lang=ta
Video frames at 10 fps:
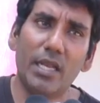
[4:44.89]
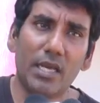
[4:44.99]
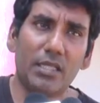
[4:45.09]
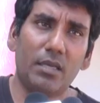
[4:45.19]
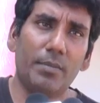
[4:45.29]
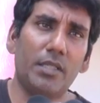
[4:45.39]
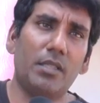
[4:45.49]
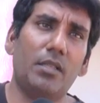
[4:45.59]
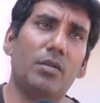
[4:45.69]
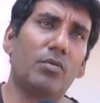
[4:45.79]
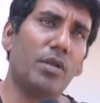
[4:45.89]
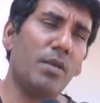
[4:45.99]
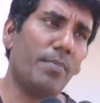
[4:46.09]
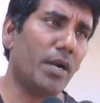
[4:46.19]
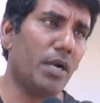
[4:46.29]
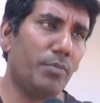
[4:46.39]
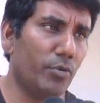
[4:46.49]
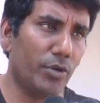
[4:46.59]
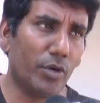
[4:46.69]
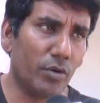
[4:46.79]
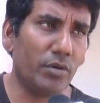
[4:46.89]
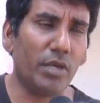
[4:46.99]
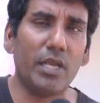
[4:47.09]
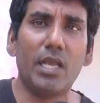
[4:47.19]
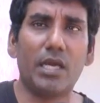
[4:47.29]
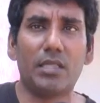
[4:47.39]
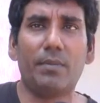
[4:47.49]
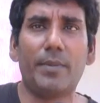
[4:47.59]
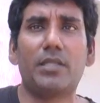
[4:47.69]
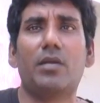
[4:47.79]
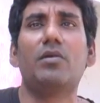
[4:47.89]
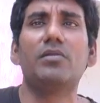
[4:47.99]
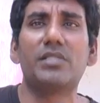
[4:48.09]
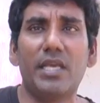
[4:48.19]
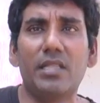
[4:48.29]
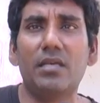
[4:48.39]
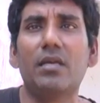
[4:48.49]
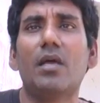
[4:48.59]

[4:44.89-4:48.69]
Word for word: எல்லா கதாபாத்திரத்தினுடைய பங்களிப்பும் இருக்கணும் எல்லா கதாபாத்திரங்களும் சேர்ந்து